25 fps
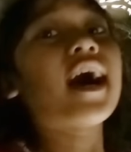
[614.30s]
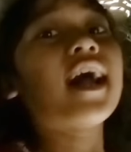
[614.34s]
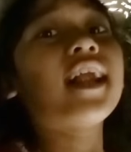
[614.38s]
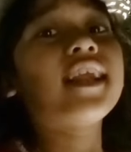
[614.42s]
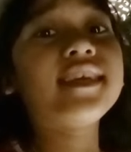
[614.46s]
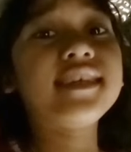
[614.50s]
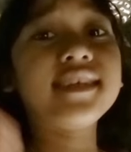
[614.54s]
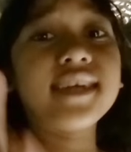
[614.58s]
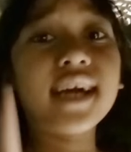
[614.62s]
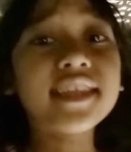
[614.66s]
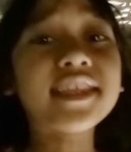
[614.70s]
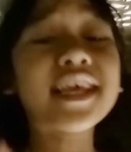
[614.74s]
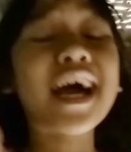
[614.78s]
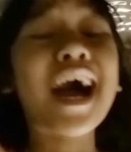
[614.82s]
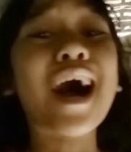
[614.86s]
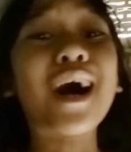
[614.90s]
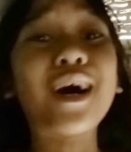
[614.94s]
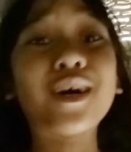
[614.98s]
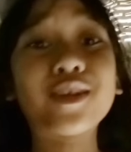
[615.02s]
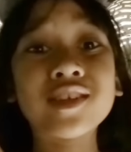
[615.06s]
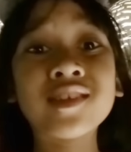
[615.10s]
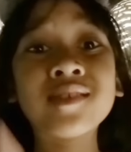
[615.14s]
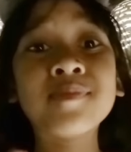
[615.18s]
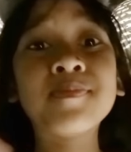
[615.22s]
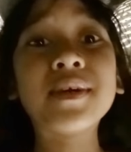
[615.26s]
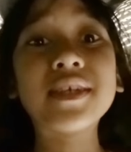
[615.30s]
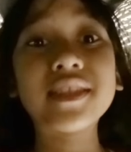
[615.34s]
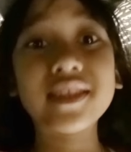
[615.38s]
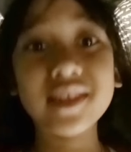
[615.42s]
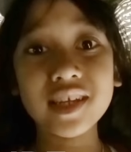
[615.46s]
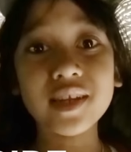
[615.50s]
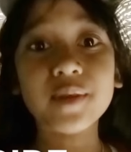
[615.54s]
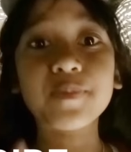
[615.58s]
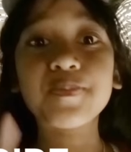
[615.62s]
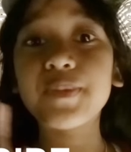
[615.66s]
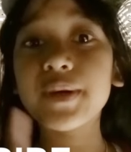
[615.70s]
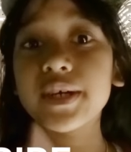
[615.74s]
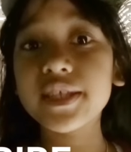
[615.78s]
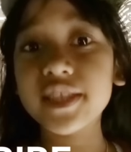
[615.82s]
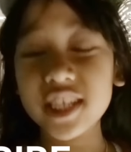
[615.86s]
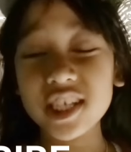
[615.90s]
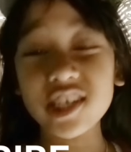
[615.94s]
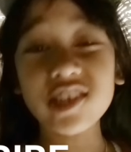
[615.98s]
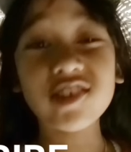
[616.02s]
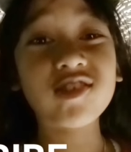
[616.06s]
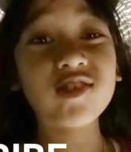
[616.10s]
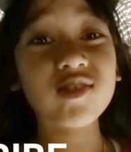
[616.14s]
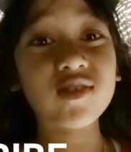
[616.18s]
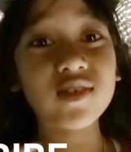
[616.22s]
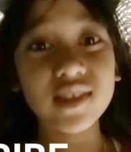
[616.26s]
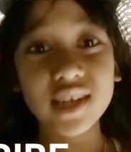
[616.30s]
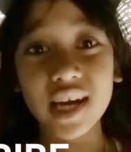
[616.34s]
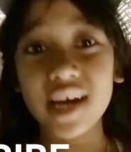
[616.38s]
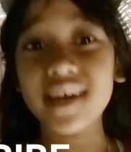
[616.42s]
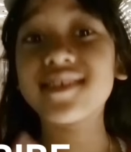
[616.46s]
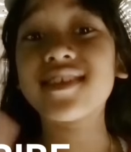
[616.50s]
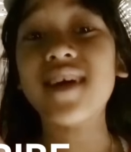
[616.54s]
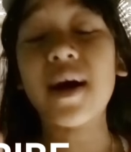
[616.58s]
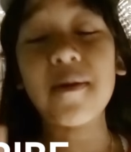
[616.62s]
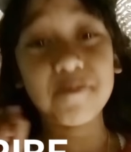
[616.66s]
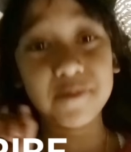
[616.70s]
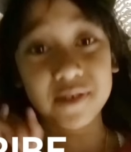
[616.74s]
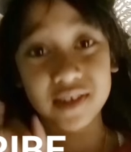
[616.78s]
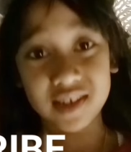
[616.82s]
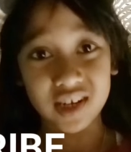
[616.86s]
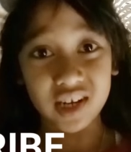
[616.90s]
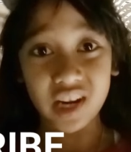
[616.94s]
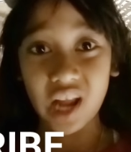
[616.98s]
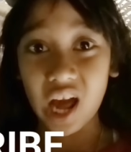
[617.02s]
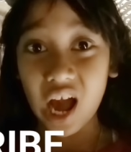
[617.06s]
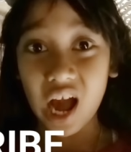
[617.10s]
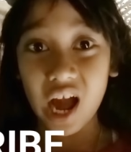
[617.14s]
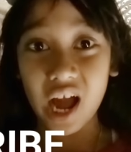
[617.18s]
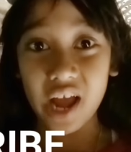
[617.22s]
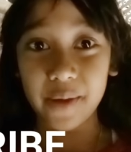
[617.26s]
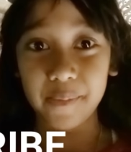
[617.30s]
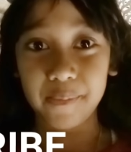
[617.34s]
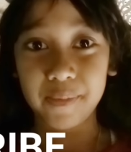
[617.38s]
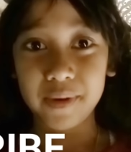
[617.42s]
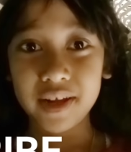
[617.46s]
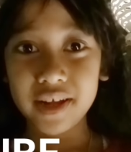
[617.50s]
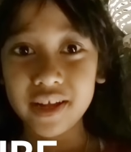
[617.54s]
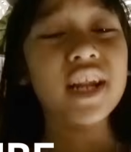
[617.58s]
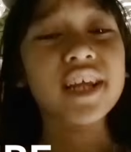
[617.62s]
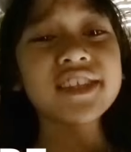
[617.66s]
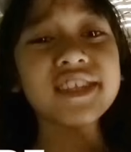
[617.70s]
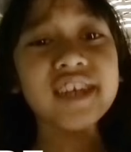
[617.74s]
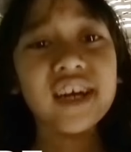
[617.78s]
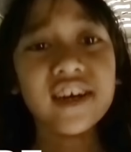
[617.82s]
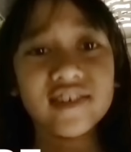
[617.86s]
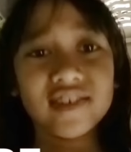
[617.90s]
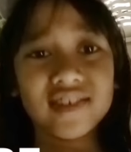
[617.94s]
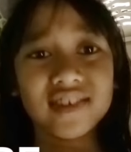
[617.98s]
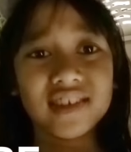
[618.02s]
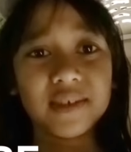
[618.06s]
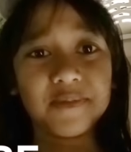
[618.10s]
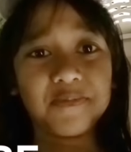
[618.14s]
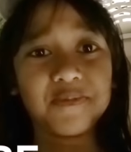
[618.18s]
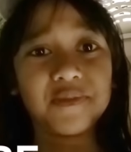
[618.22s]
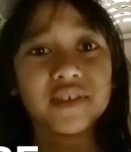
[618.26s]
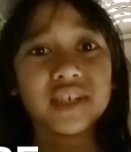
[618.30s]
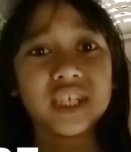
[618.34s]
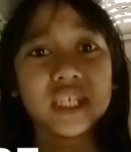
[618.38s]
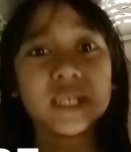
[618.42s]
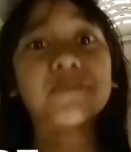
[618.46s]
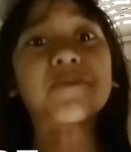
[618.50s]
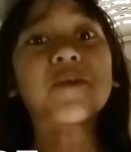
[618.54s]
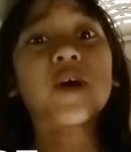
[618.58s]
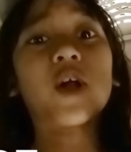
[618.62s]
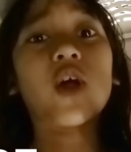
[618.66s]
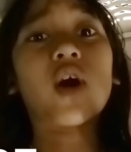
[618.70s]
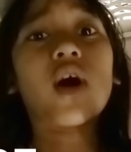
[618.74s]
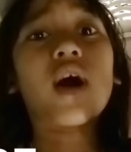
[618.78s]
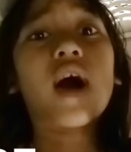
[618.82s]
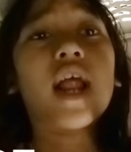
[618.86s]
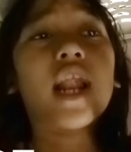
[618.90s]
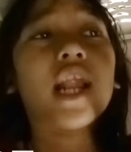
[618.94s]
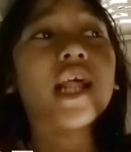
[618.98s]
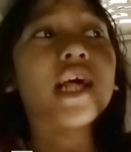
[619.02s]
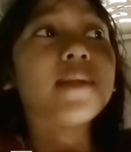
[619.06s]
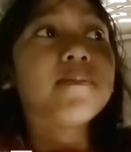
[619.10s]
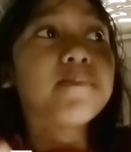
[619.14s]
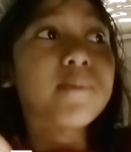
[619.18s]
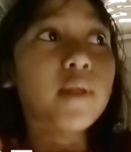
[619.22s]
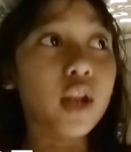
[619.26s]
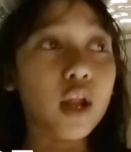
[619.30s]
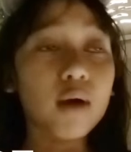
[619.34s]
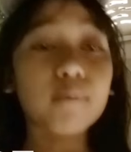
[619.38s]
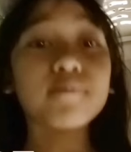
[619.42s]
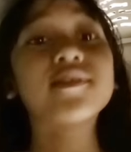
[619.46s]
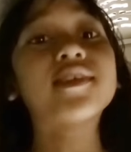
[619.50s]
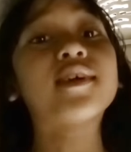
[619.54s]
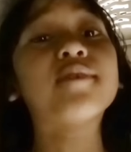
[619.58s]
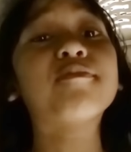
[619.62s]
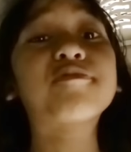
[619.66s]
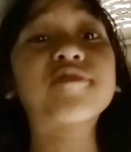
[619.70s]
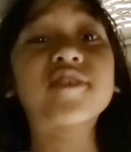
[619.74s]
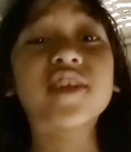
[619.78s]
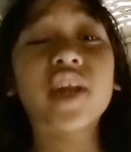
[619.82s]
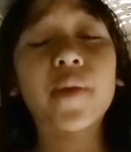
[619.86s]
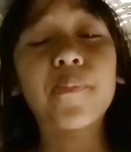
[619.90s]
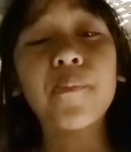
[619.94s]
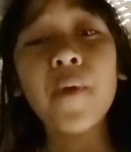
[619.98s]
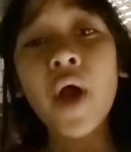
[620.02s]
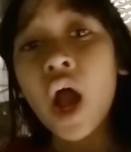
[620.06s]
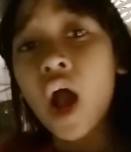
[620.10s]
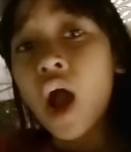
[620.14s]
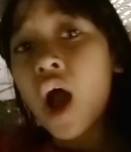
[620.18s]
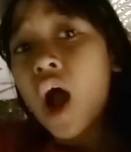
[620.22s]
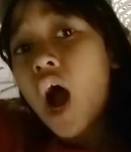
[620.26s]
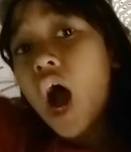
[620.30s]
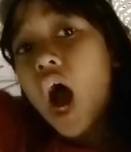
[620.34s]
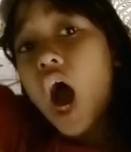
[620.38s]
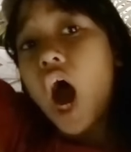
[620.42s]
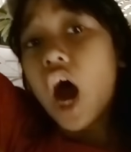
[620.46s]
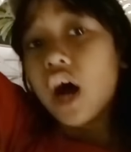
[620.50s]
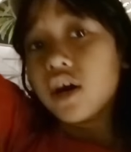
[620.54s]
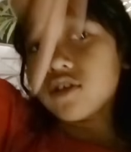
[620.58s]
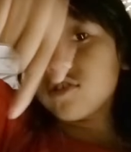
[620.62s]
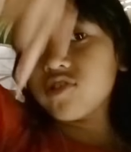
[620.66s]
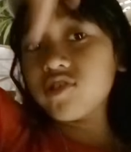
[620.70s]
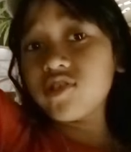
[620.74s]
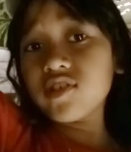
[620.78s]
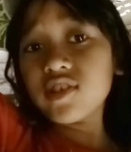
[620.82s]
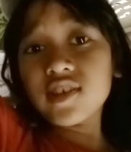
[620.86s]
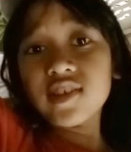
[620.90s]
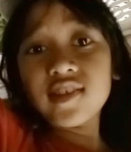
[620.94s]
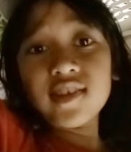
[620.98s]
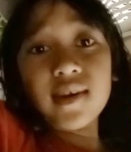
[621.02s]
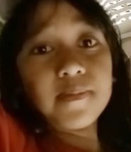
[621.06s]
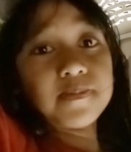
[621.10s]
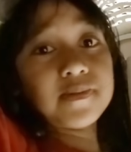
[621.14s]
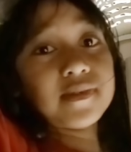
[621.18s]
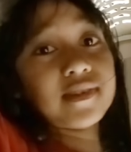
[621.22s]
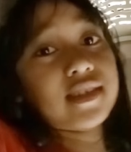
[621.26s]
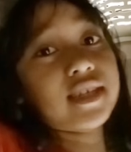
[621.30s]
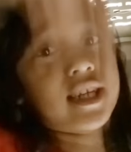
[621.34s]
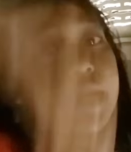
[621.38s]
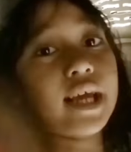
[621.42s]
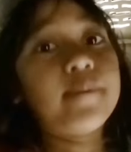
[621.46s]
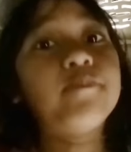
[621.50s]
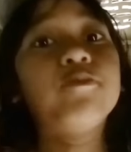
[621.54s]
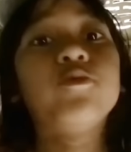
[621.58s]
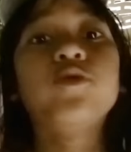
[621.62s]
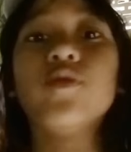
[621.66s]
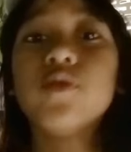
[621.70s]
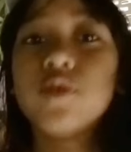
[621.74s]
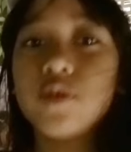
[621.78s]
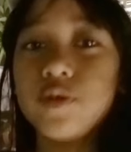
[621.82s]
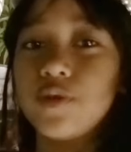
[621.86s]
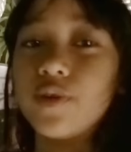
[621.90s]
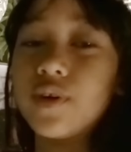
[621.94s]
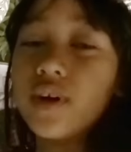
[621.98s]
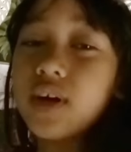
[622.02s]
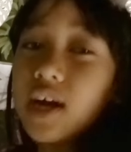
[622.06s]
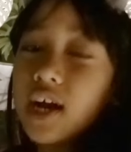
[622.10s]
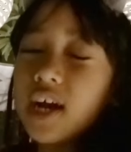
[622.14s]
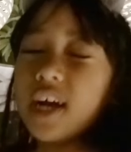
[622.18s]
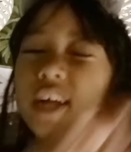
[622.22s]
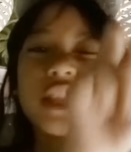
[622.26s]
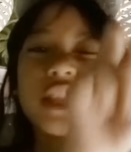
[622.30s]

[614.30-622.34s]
kalian harus bener-bener sudah subscribe kalian harus subscribe kalau kalian belum subscribe harus subscribe dulu